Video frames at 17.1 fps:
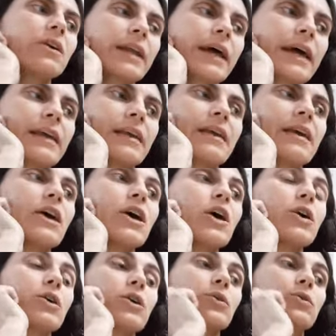rey
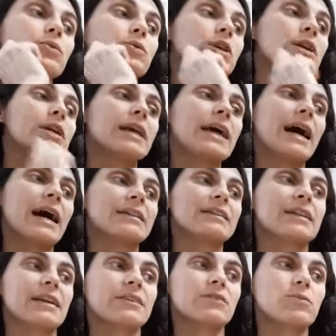que un día,
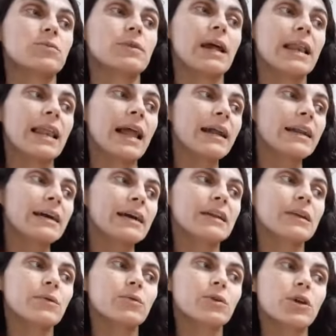tras una larga
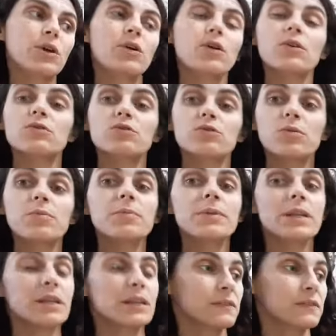reunión con sus
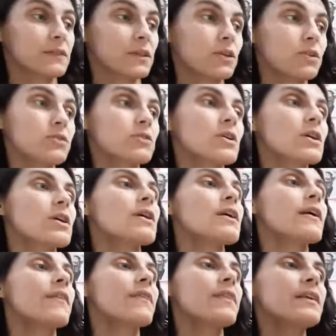ministros,
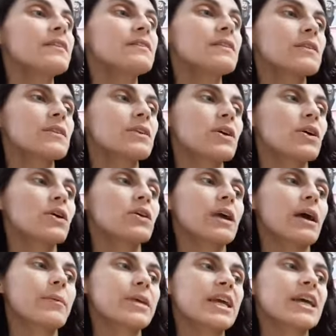decidió
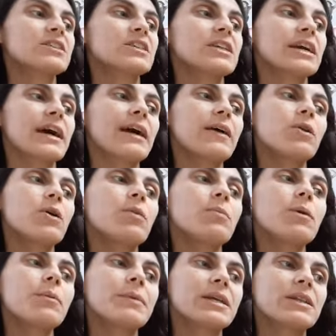que había llegado el
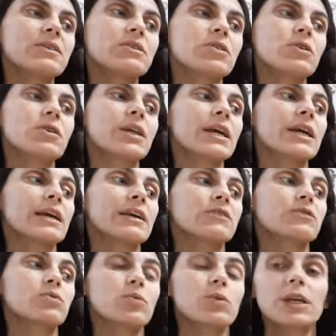momento de que
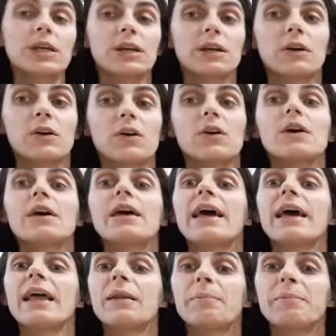su hijo,
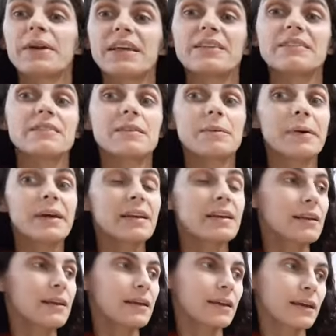el príncipe
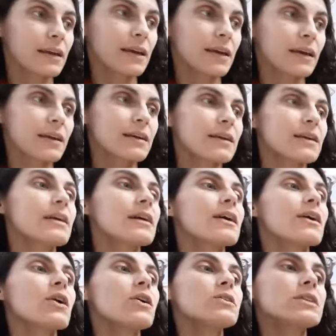Enrique,
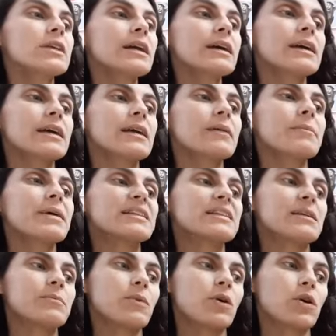contrajera
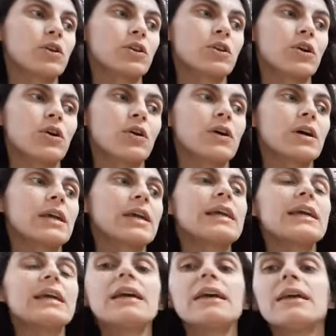matrimonio
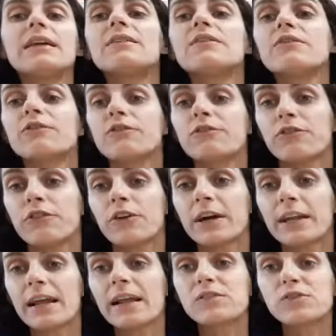y
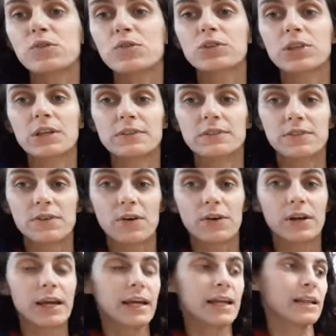fuera el
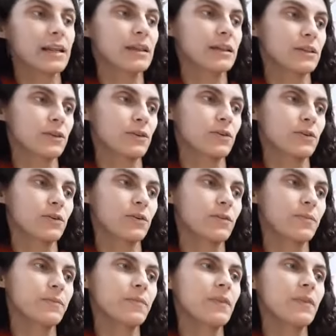sucesor en el trono.